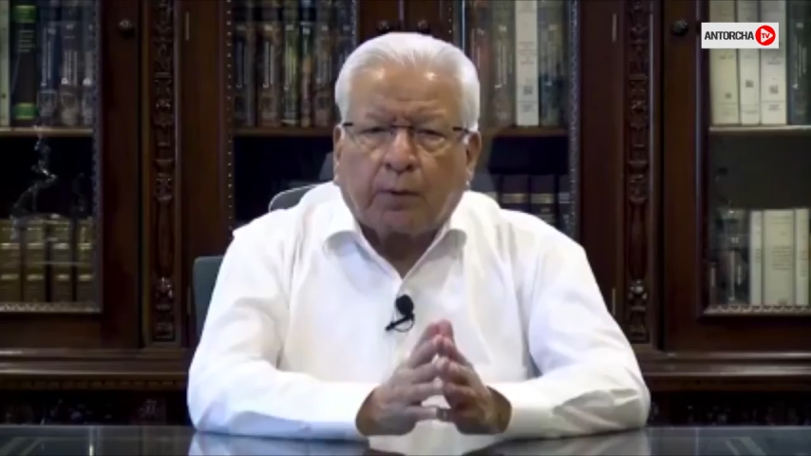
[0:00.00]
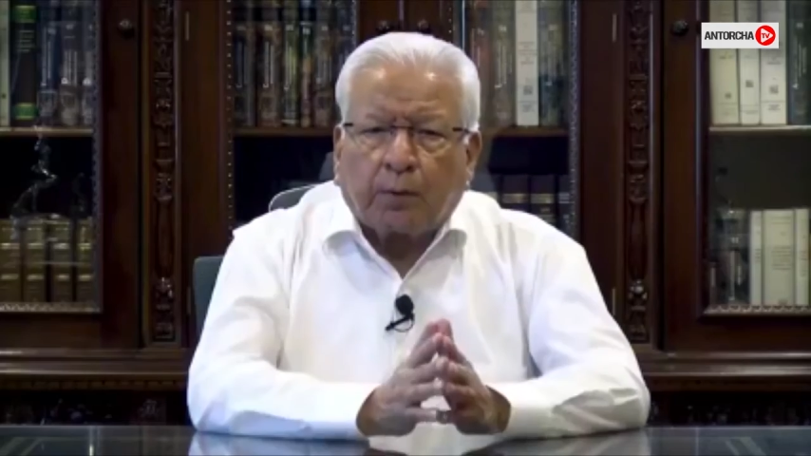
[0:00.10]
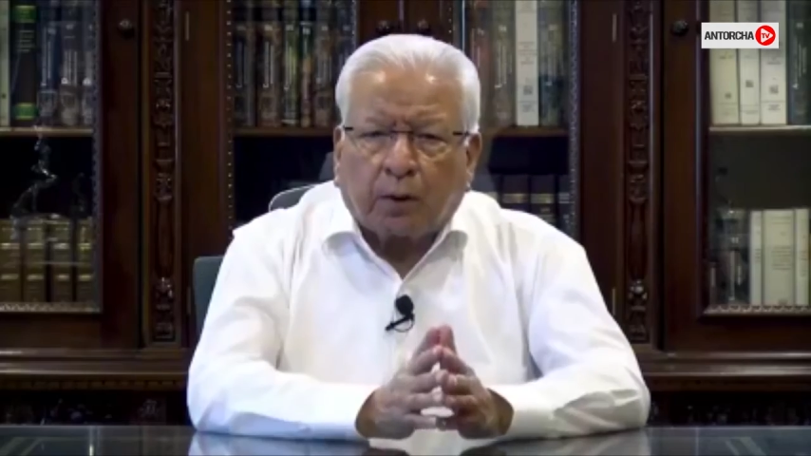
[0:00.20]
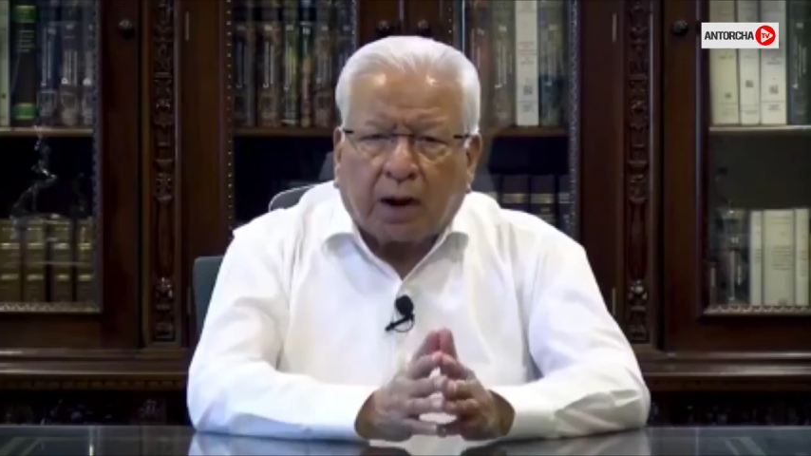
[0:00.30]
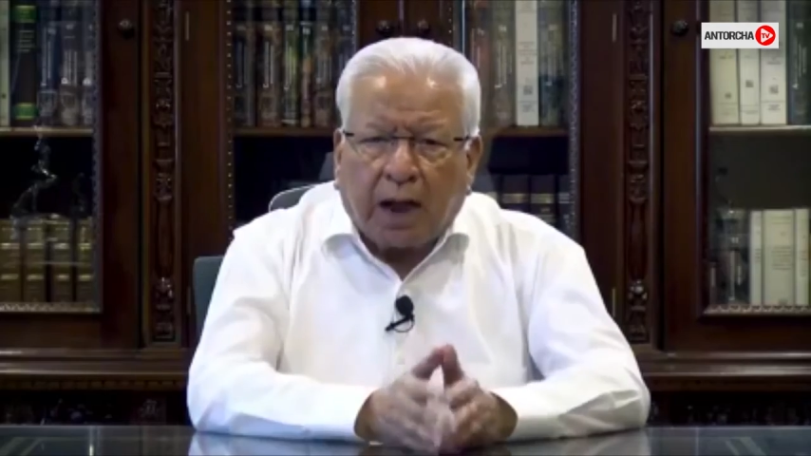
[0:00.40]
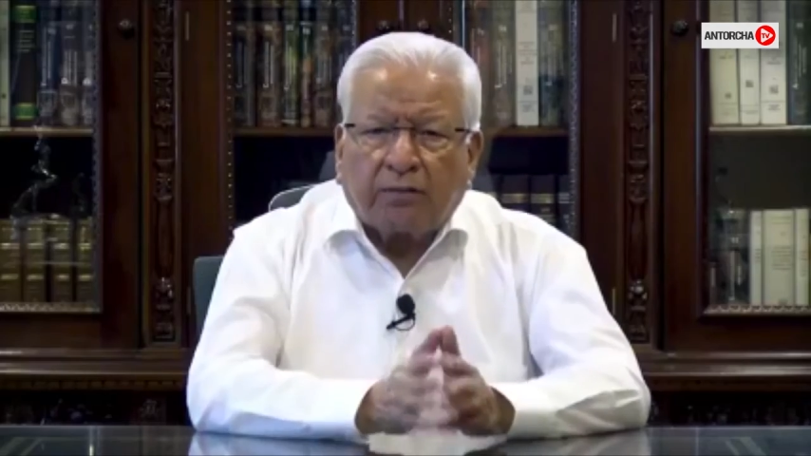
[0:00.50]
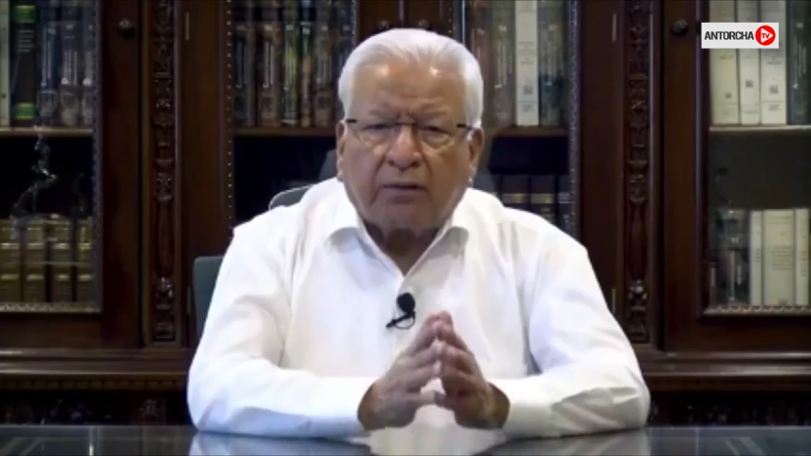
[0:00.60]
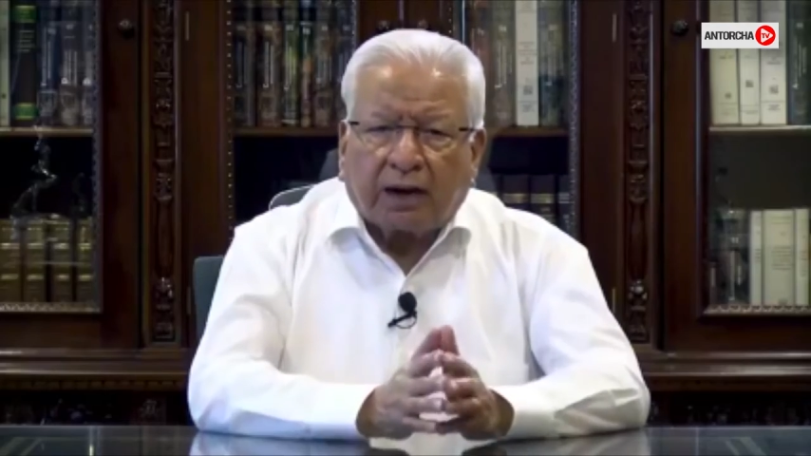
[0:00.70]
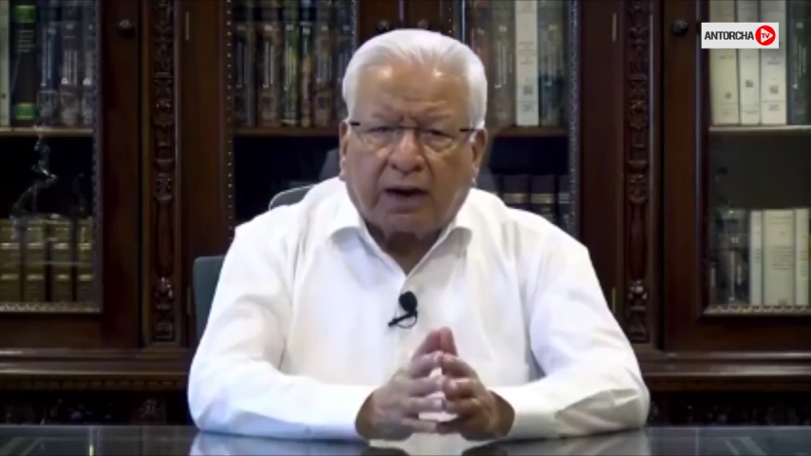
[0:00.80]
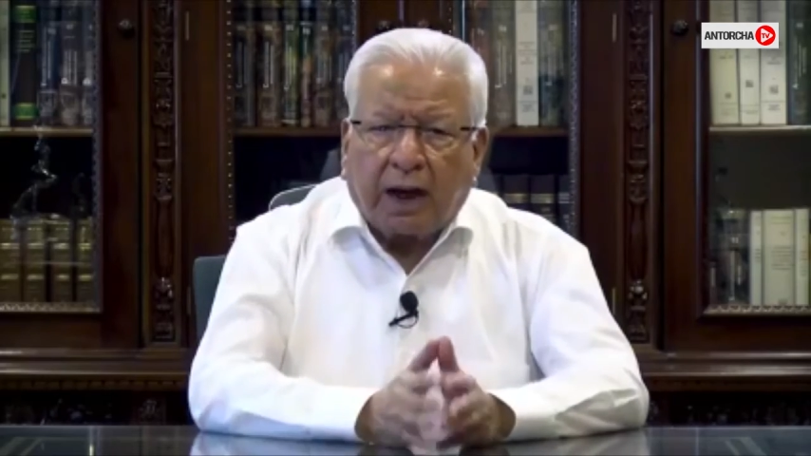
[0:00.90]

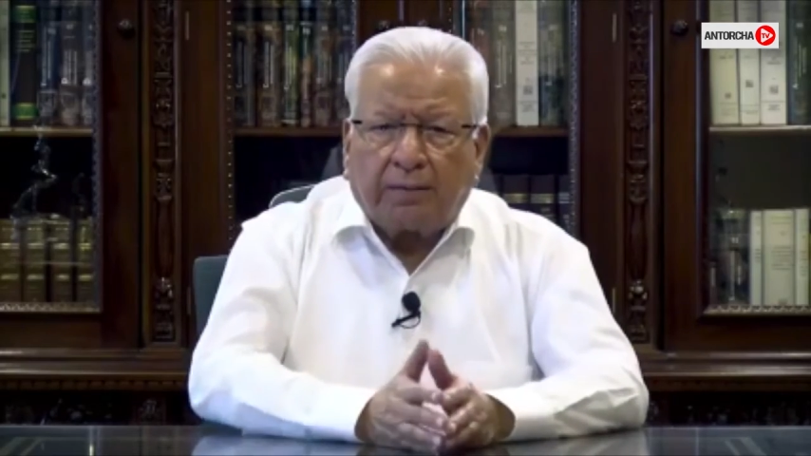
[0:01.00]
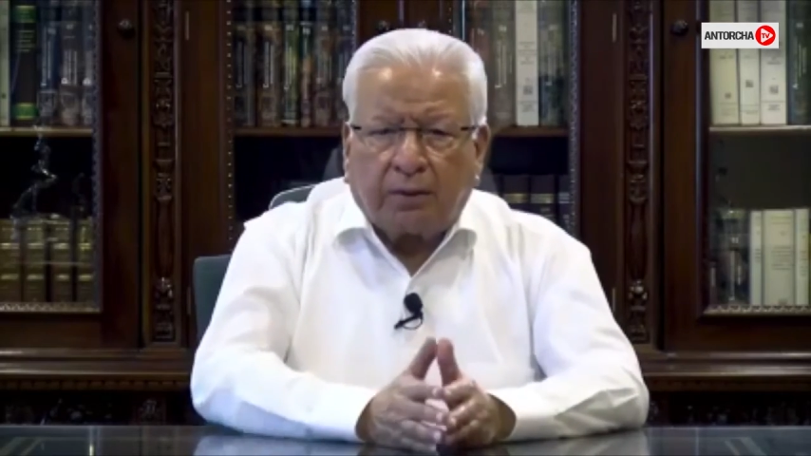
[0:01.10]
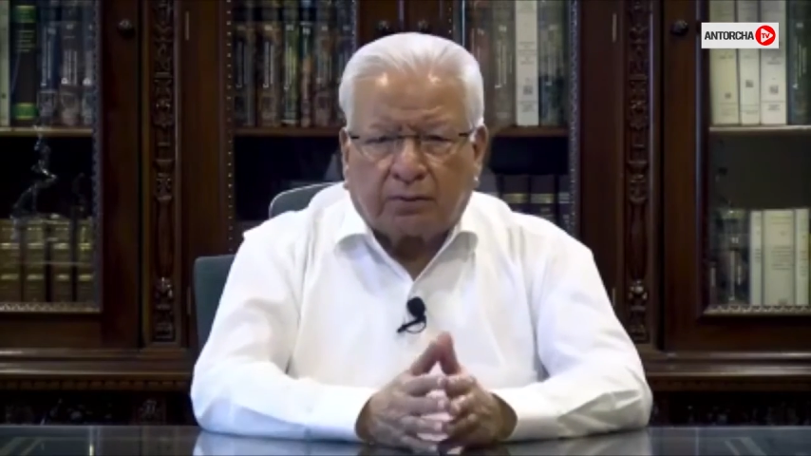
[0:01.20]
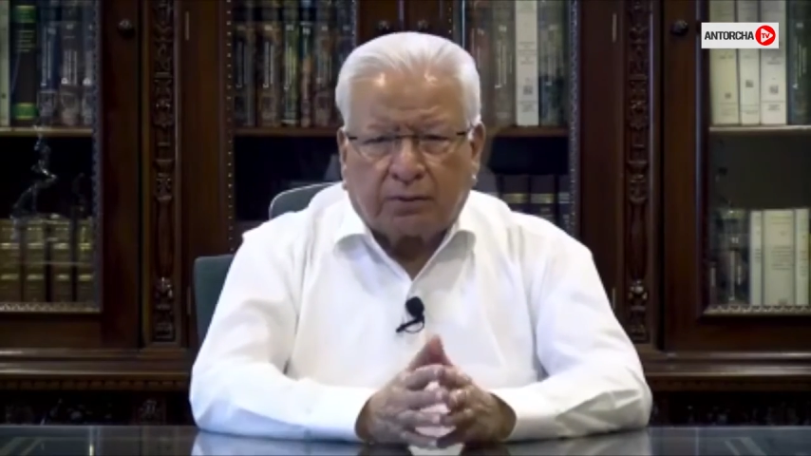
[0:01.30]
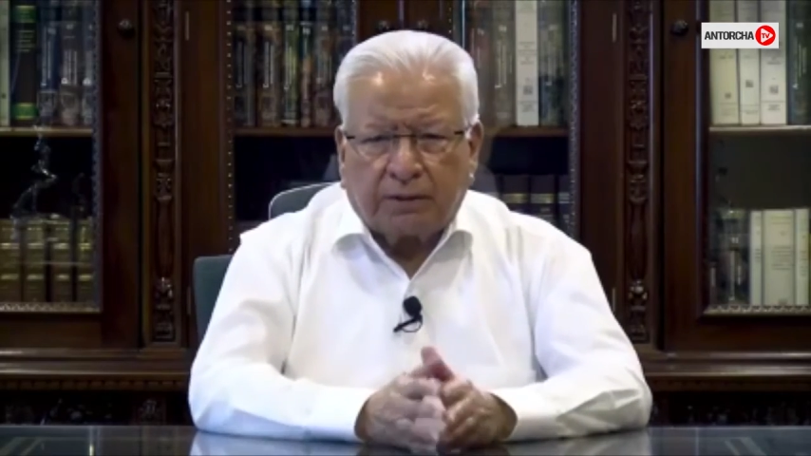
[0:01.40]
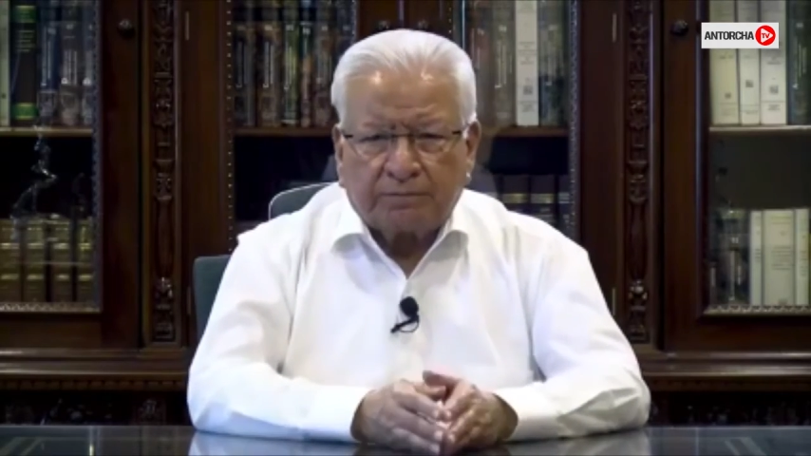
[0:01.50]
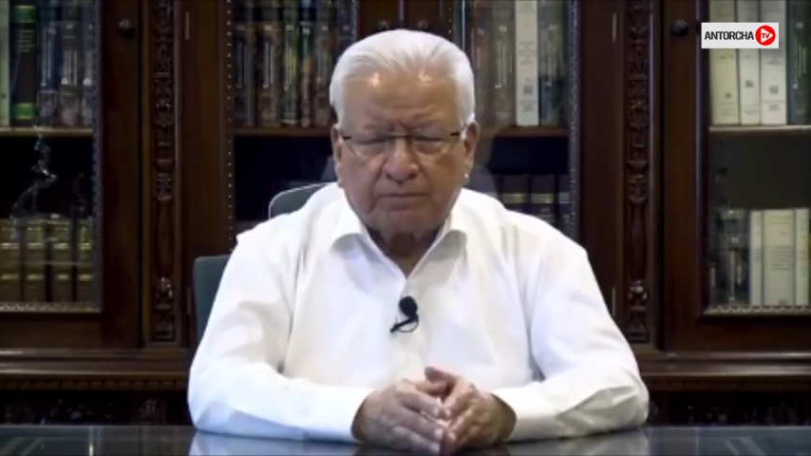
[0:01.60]
provocado agravios